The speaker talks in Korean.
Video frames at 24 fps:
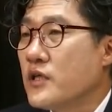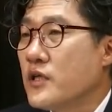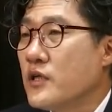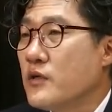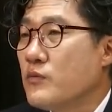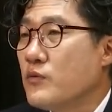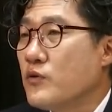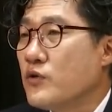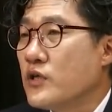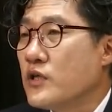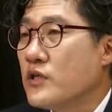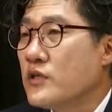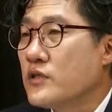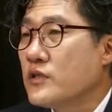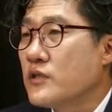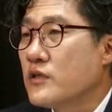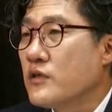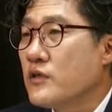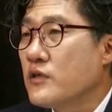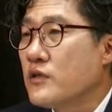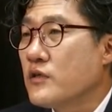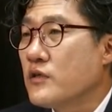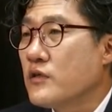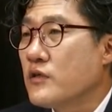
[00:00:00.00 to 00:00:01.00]

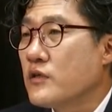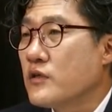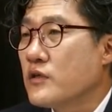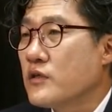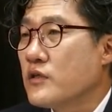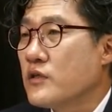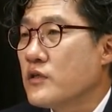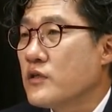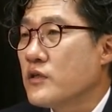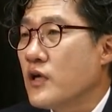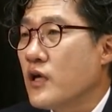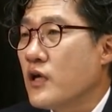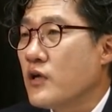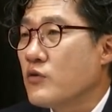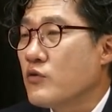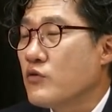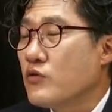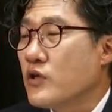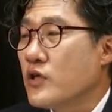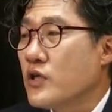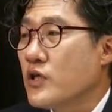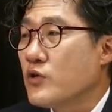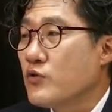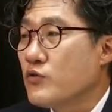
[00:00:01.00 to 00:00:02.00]
일본에서 그
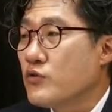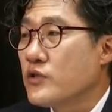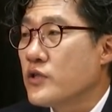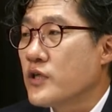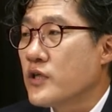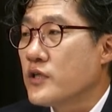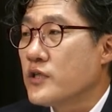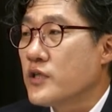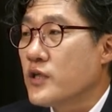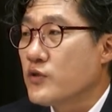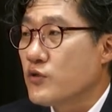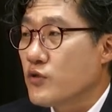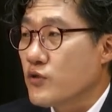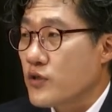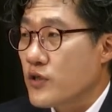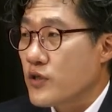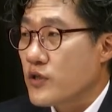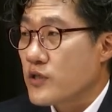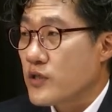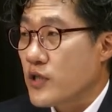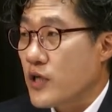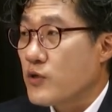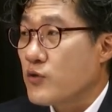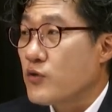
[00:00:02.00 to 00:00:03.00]
한국의 윤석열
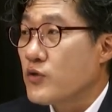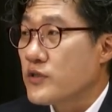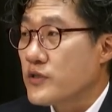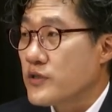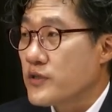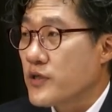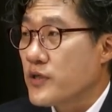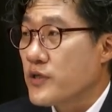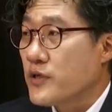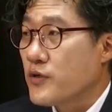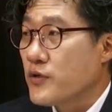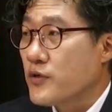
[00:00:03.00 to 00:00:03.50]
대통령을 다뤘어요.